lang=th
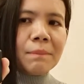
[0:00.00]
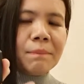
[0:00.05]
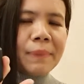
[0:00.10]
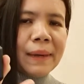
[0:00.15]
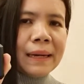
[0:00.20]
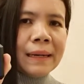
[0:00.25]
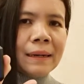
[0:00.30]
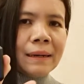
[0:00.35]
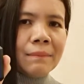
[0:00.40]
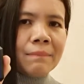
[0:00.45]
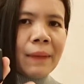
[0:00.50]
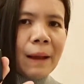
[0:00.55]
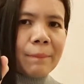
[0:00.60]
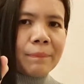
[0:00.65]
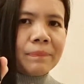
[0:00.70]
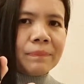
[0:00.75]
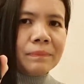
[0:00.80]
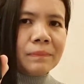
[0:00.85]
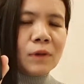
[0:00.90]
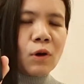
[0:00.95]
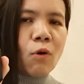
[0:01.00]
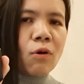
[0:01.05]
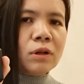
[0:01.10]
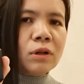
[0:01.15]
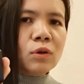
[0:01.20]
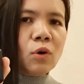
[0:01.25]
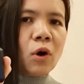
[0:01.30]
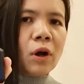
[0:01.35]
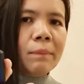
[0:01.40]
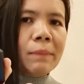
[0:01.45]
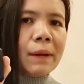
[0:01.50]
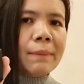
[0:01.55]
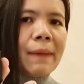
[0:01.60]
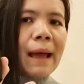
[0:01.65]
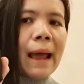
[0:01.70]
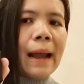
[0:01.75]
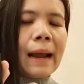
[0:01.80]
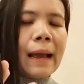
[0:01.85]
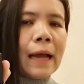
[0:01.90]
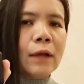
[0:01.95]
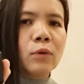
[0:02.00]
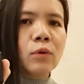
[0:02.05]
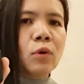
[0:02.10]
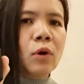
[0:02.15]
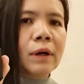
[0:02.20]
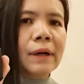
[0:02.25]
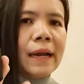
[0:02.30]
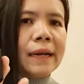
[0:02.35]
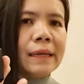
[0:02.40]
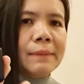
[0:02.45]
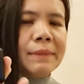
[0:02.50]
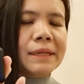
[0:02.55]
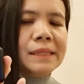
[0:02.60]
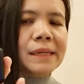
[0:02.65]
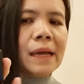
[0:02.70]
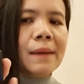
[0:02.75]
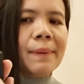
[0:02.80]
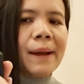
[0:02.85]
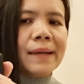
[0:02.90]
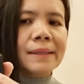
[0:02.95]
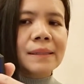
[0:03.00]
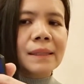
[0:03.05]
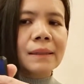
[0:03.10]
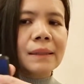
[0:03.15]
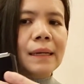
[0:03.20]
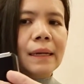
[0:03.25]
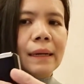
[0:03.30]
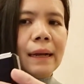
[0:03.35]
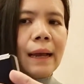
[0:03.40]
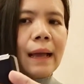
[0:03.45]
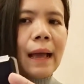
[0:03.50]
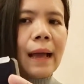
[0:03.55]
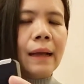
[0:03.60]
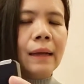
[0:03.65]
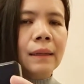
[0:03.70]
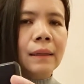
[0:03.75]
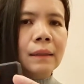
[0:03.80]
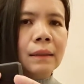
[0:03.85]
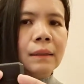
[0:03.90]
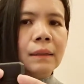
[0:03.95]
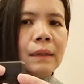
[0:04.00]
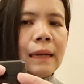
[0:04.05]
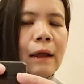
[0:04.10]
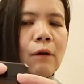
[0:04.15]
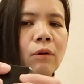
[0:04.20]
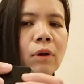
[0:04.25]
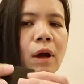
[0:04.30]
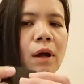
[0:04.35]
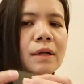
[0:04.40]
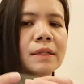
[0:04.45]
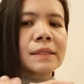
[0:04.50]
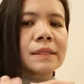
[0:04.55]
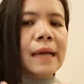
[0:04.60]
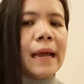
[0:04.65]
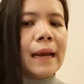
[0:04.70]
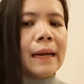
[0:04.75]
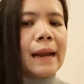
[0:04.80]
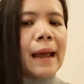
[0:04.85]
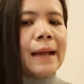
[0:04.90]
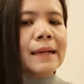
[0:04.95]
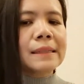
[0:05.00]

เป็นแบบคงทนมากๆนะคะ ทุกคนอันนี้ไม่ใช่พลาสติกนะคะแล้วก็ใส่ได้